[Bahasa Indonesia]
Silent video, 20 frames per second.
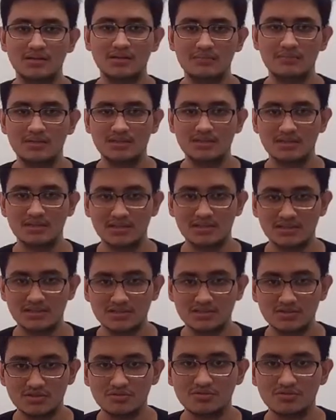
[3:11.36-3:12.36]
damai
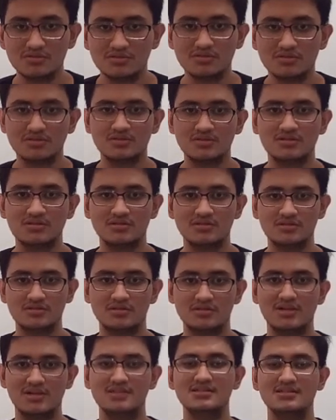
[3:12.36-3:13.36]
Kristus,
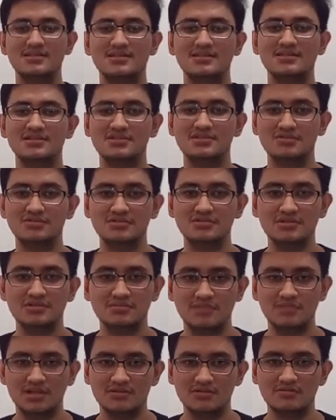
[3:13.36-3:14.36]
kasih Kristus
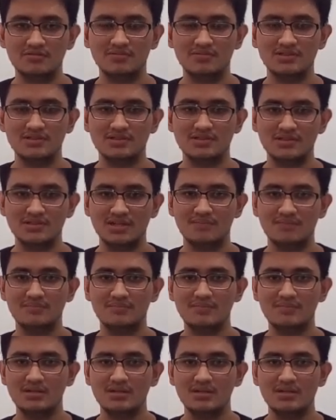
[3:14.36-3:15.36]
melingkupi setiap
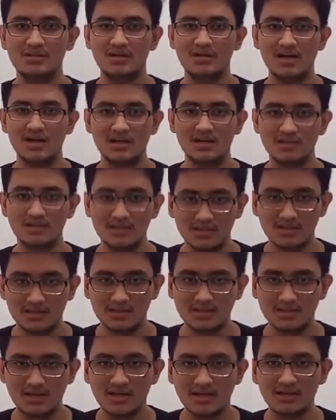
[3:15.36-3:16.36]
hati
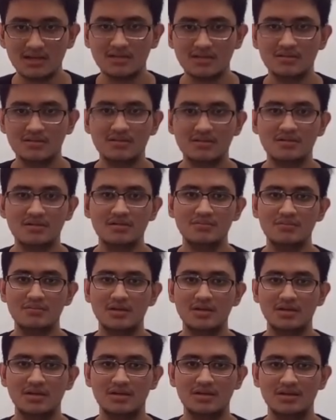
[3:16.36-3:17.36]
kita.
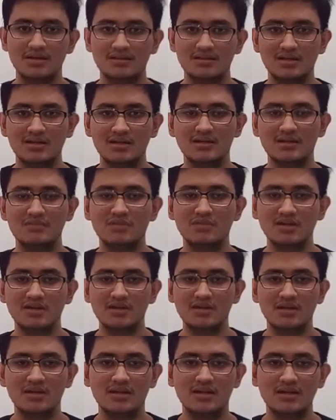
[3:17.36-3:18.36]
Bila Natal ini
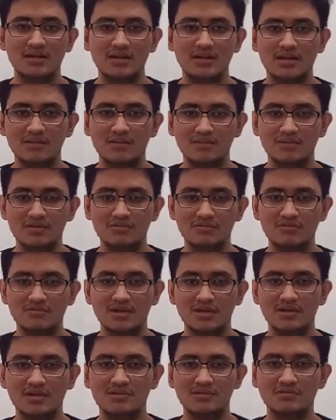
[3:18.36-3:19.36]
berkenan di hadapan
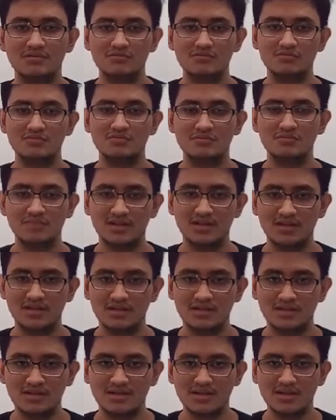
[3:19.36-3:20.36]
Tuhan untuk
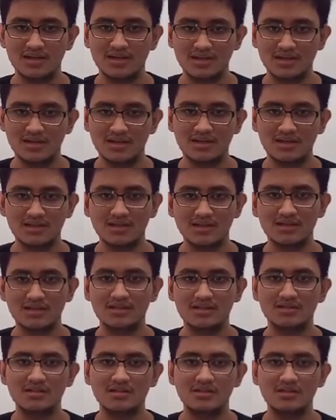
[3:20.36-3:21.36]
memperingati kelahirannya,
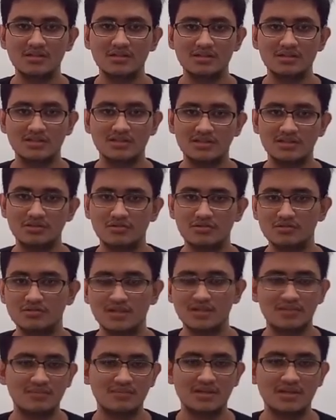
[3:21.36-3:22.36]
Sang Juru
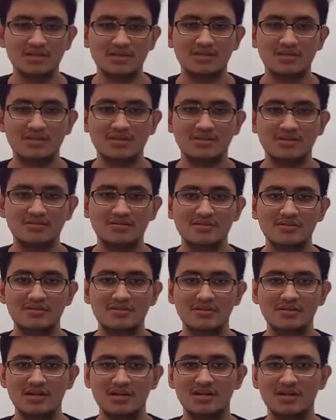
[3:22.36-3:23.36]
Selamat
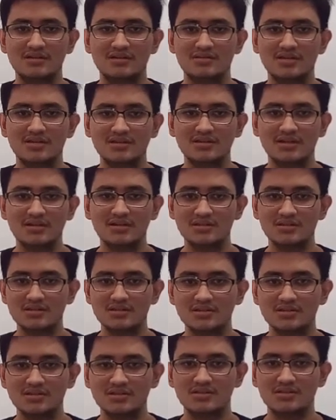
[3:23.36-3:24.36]
yang datang
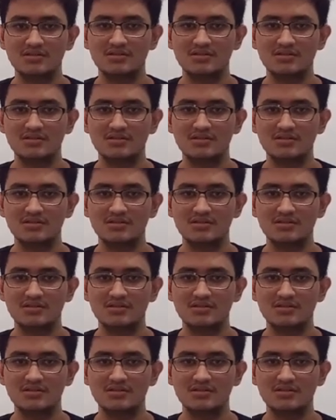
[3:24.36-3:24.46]
ke